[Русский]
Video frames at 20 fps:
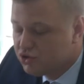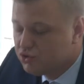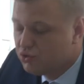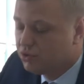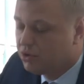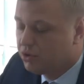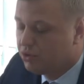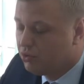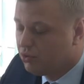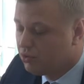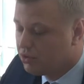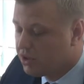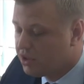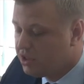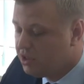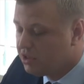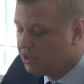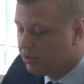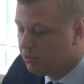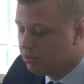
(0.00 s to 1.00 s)
что-то до
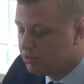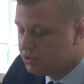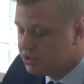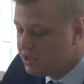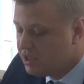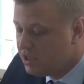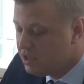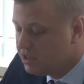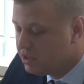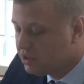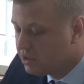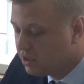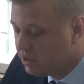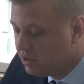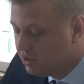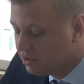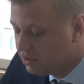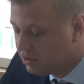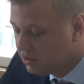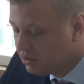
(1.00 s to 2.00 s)
каких-то средних
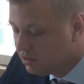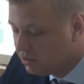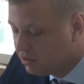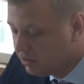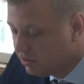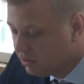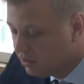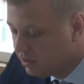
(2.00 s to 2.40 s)
таких э,